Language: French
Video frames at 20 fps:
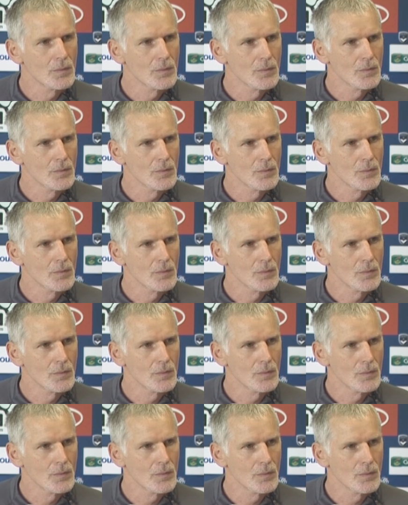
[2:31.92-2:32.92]
Lorient se
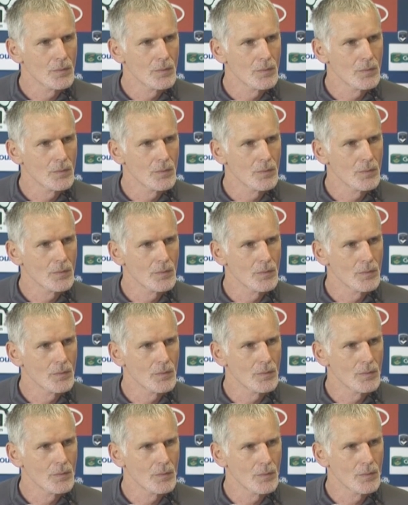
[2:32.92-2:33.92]
réjouit de jouer une
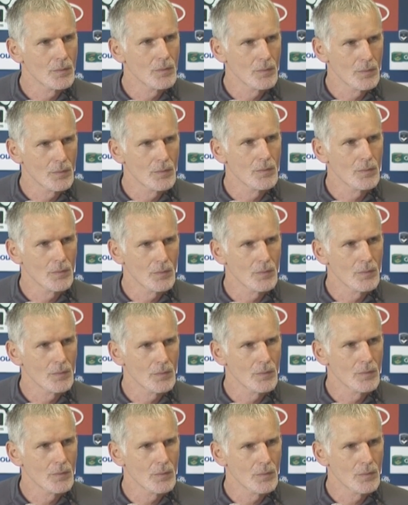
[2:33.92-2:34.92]
équipe qui joue bien pour
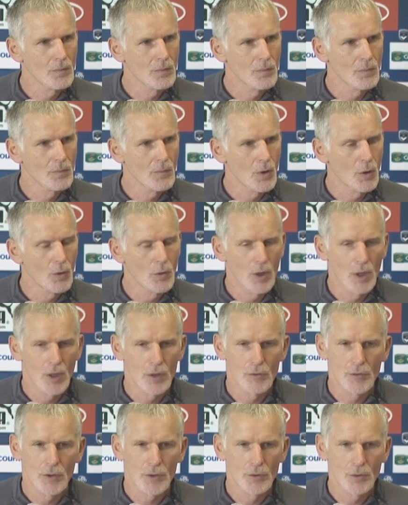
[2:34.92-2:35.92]
eux. Ouais,
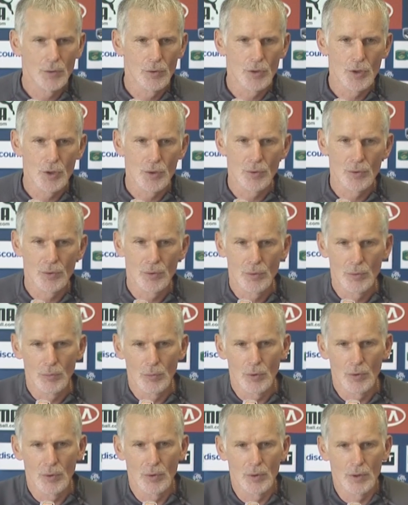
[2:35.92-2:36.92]
de toute façon,
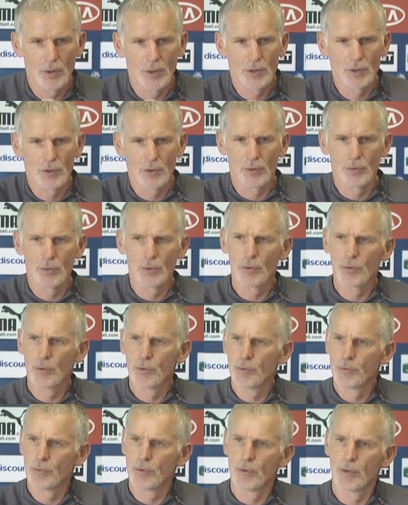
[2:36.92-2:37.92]
Bon, Christian
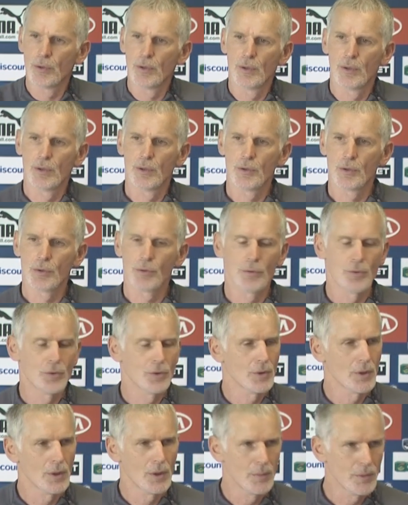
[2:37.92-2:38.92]
Gourcuff joue
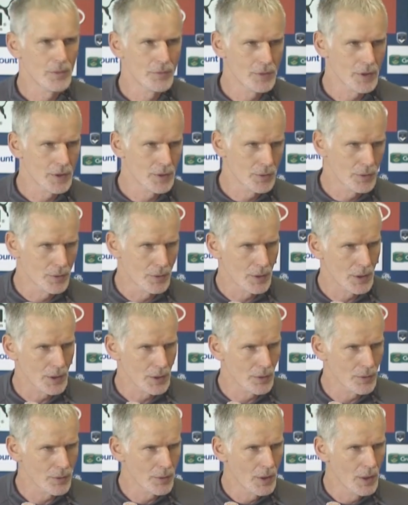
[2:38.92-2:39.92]
toujours de la même façon
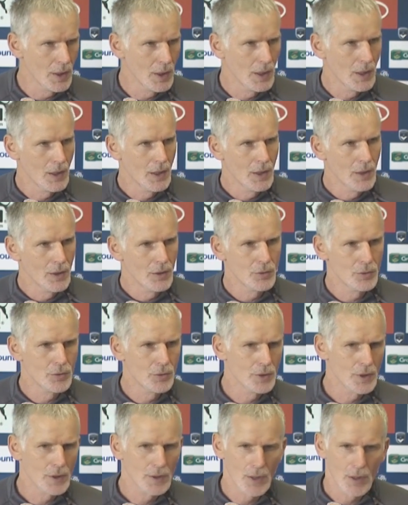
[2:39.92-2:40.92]
avec
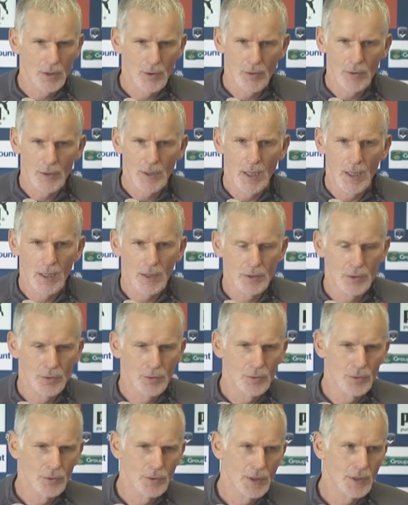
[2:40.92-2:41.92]
deux attaquants d'axe,
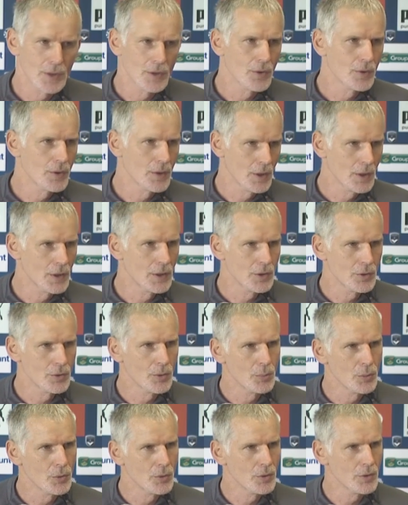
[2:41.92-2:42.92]
deux excentrés qui
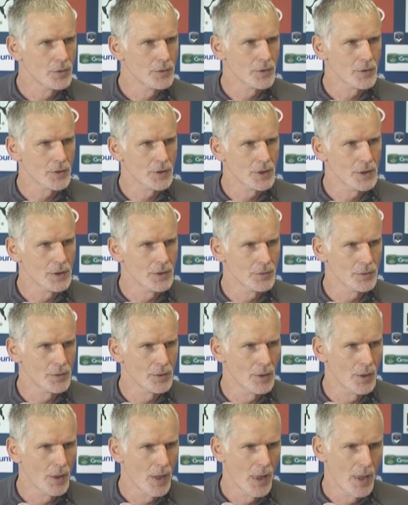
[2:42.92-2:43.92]
sont plutôt offensifs.
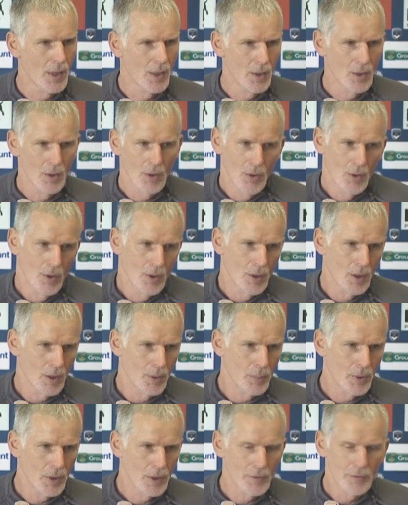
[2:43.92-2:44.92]

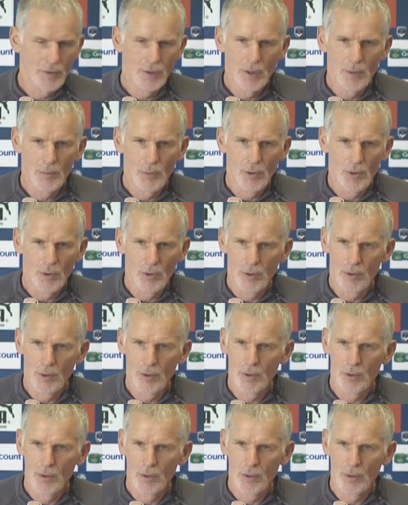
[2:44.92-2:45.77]
Après, évidemment,